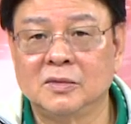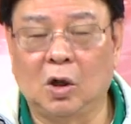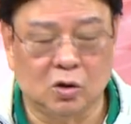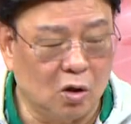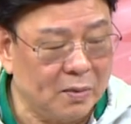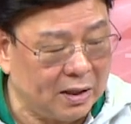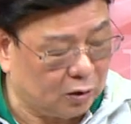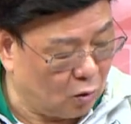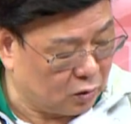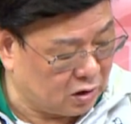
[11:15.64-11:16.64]
哦，筹码的
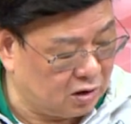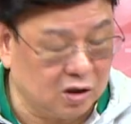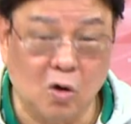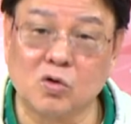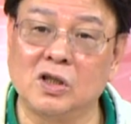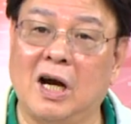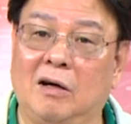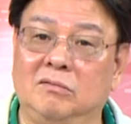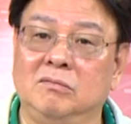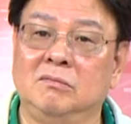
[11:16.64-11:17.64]
控制你控制
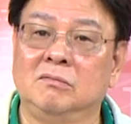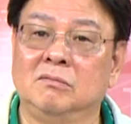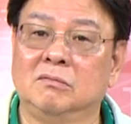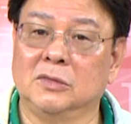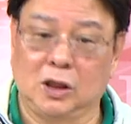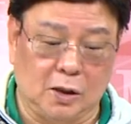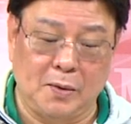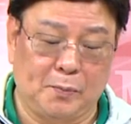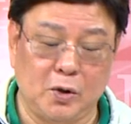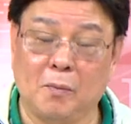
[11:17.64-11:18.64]
好，你根
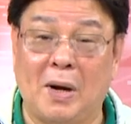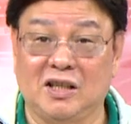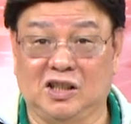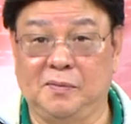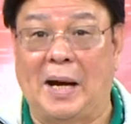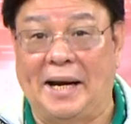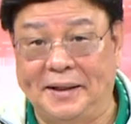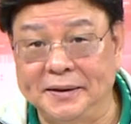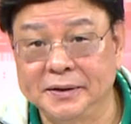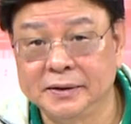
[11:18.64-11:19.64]
本不用怕这个盘了。